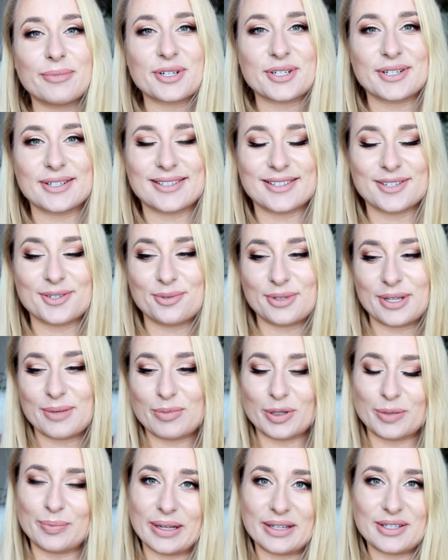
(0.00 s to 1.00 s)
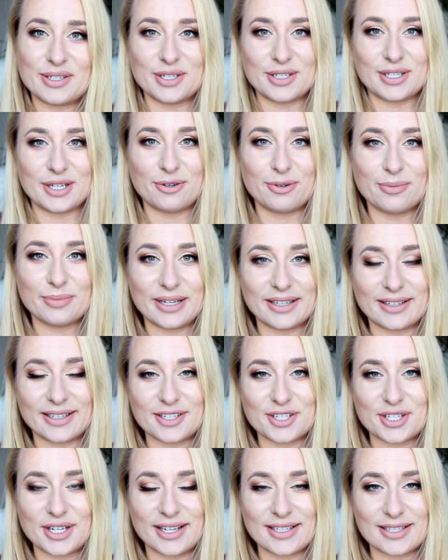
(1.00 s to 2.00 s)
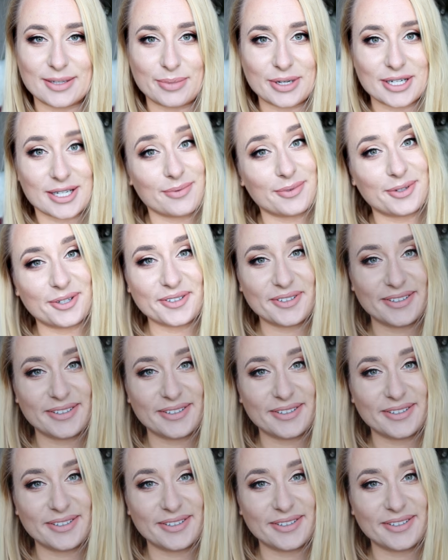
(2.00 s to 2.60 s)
może coś tutaj podpatrzycie u mnie, także zapraszam do